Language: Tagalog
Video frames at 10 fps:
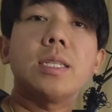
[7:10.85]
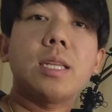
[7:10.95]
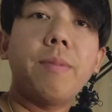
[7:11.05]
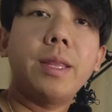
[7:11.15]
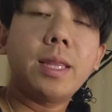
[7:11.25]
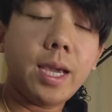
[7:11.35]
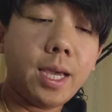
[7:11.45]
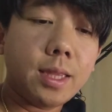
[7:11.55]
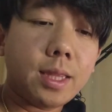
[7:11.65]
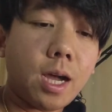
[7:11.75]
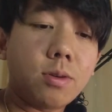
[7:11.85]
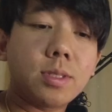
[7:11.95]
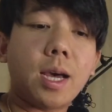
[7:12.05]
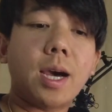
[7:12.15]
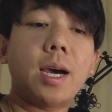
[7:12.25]

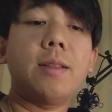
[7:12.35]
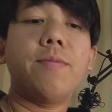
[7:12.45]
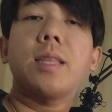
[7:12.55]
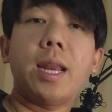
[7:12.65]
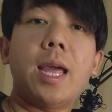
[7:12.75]
78,300